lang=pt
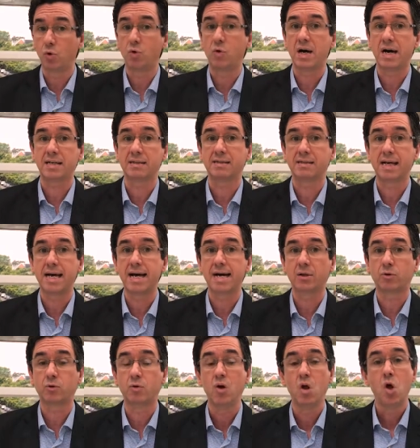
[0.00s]
no lugar
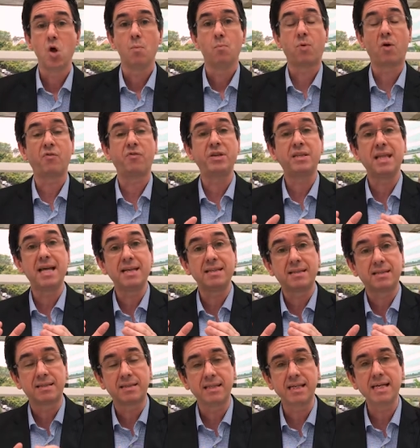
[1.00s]
certo,
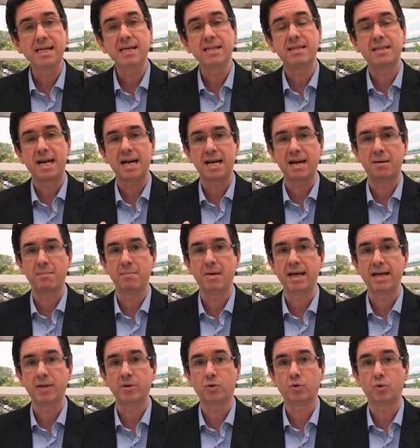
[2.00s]
providencie
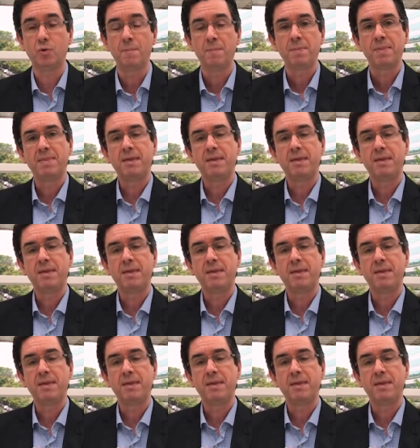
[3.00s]
treinamento,